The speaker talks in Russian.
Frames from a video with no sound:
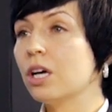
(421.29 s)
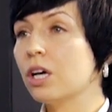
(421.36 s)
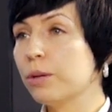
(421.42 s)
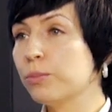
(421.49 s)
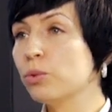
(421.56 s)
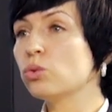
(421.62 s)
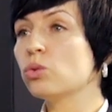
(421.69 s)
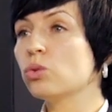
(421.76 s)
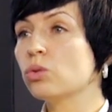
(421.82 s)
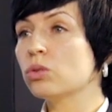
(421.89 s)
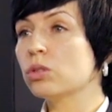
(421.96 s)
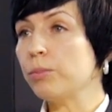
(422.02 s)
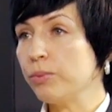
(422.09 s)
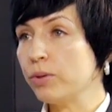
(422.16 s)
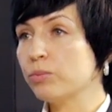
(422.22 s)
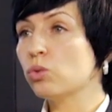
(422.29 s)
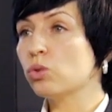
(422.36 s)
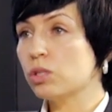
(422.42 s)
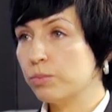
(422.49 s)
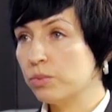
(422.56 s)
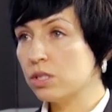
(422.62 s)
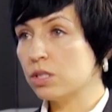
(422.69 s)
работаю напрямую
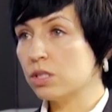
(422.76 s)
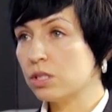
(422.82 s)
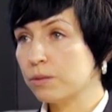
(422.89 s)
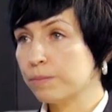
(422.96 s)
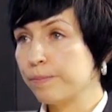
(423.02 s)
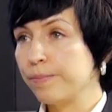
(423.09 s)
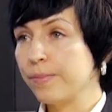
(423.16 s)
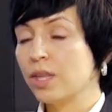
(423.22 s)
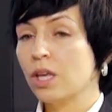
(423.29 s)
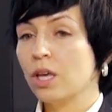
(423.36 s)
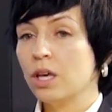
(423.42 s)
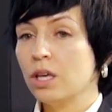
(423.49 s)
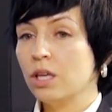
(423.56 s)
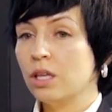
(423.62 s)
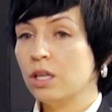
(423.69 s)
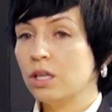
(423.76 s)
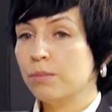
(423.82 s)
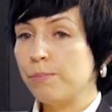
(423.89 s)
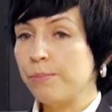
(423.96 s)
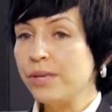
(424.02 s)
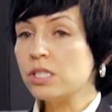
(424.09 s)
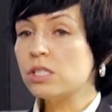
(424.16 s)
с бизнесом. И
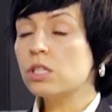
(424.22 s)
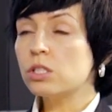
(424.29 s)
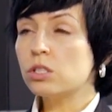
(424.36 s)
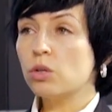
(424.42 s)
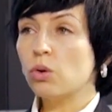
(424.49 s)
бизнес